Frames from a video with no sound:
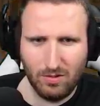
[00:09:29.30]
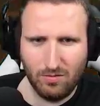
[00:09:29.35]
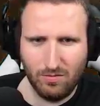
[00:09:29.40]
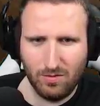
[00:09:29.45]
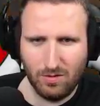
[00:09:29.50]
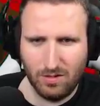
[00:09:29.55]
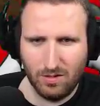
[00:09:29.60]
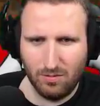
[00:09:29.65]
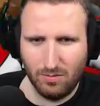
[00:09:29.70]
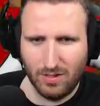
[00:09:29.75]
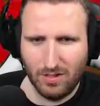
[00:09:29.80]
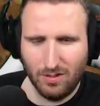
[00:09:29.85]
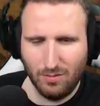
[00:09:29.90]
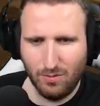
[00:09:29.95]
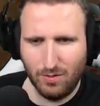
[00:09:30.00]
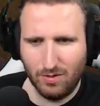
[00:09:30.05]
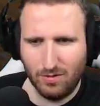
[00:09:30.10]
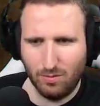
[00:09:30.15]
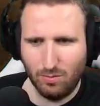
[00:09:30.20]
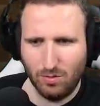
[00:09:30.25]
w ogóle zmiany, jest,
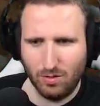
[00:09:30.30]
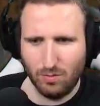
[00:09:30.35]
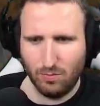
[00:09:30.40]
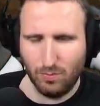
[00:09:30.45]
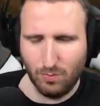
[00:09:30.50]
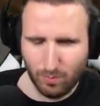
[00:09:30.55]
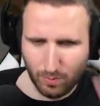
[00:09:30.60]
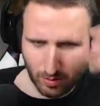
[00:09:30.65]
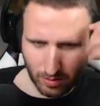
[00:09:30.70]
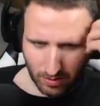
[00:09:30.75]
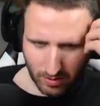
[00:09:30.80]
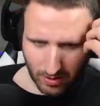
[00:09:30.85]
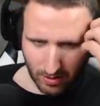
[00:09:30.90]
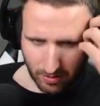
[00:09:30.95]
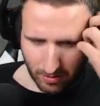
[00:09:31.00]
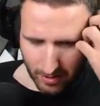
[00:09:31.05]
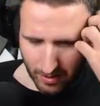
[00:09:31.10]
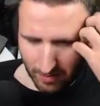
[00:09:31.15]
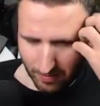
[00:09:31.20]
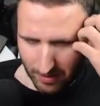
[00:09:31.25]
bo, jest, jest, bo, jest, bo jest, na
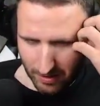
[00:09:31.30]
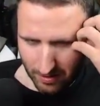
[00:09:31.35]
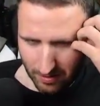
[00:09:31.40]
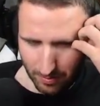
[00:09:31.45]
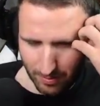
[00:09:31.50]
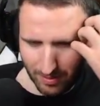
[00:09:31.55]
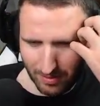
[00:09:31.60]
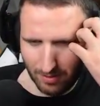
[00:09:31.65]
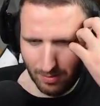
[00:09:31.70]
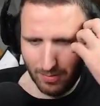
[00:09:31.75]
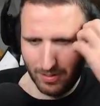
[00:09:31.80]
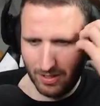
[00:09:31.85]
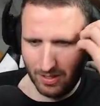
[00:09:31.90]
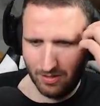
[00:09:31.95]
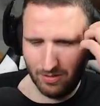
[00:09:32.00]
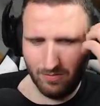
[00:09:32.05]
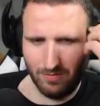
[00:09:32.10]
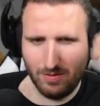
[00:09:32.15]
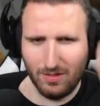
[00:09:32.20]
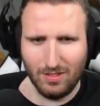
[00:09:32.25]
dole. I właśnie to będzie dobre,
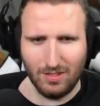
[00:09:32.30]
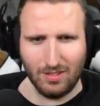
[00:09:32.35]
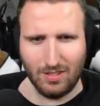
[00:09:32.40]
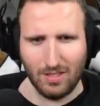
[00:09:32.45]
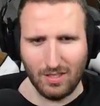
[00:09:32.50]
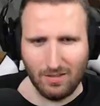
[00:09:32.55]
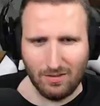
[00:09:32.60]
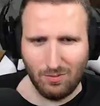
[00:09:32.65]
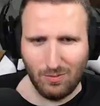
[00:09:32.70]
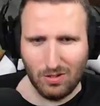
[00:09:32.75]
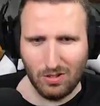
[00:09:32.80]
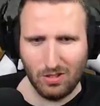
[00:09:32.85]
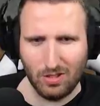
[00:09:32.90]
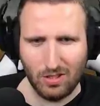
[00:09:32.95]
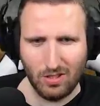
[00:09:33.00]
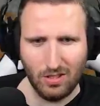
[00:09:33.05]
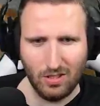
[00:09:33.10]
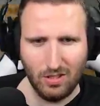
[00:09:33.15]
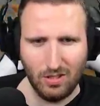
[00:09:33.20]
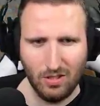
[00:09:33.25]
jak on wyjdzie teraz i będzie
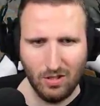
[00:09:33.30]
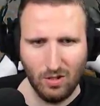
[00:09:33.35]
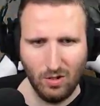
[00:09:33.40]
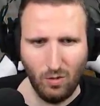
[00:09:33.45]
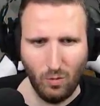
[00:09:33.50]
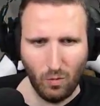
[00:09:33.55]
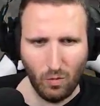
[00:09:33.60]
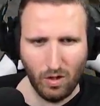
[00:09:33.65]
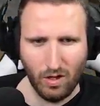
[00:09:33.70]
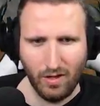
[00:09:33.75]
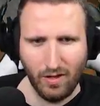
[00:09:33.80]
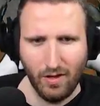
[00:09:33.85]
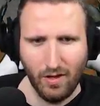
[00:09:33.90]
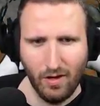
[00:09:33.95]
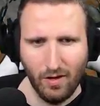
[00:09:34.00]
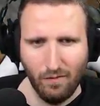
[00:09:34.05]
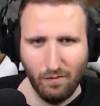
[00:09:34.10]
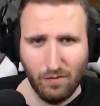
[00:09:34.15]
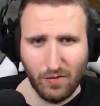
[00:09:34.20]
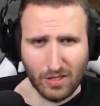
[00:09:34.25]
takie.
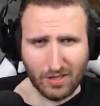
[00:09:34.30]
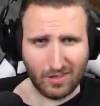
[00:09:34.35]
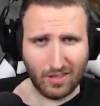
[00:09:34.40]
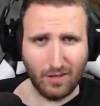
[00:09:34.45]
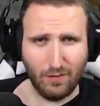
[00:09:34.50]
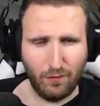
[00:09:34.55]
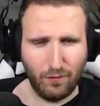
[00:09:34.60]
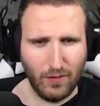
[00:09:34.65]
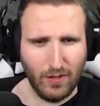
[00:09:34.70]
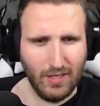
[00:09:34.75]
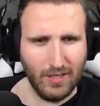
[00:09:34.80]
Wytyfy!